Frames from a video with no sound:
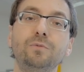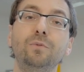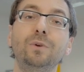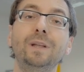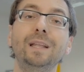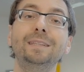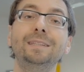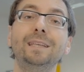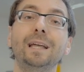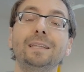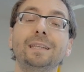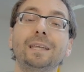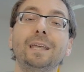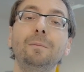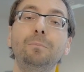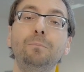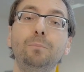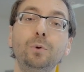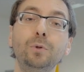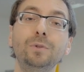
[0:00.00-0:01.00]
Vous les
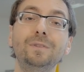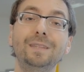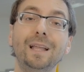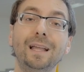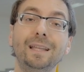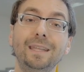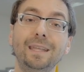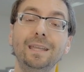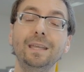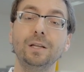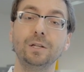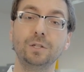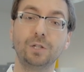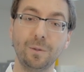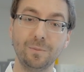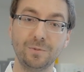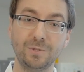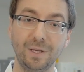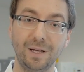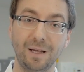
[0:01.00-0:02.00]
tiendrez plus d'années
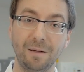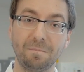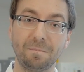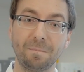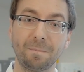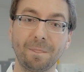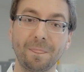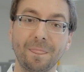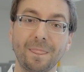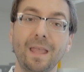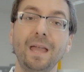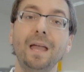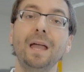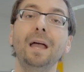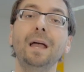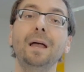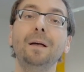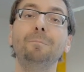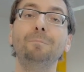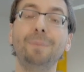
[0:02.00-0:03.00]
comme cela.
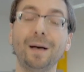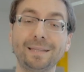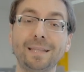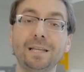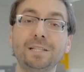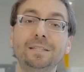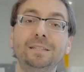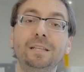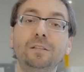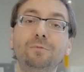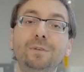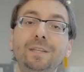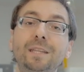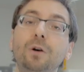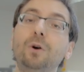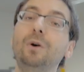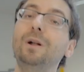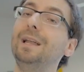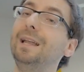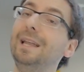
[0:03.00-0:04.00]
Partagez cette
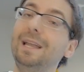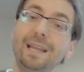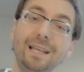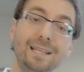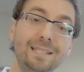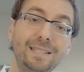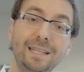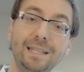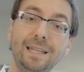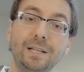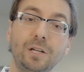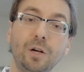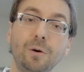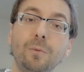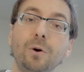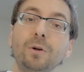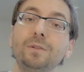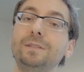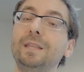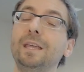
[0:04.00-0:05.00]
vidéo, laissez des
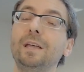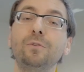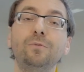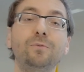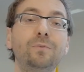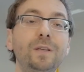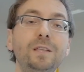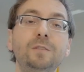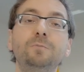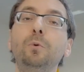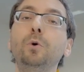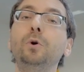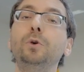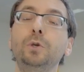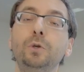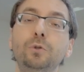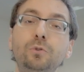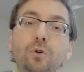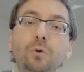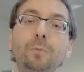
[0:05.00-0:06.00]
commentaires, Facebook,
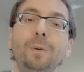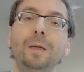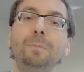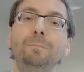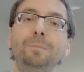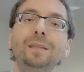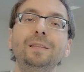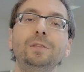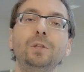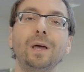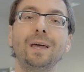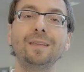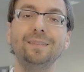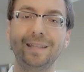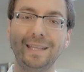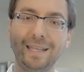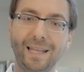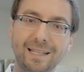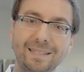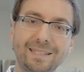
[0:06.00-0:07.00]
YouTube et Pinterest
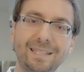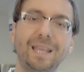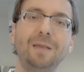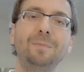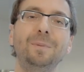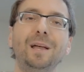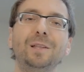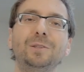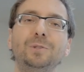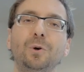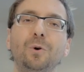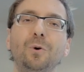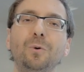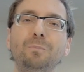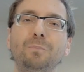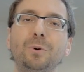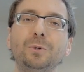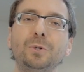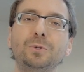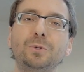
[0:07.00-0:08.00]
et à très bientôt
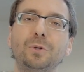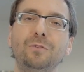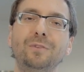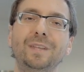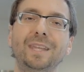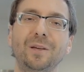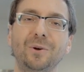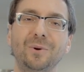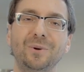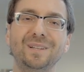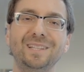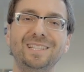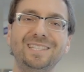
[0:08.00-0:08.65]
pour d'autres vidéos.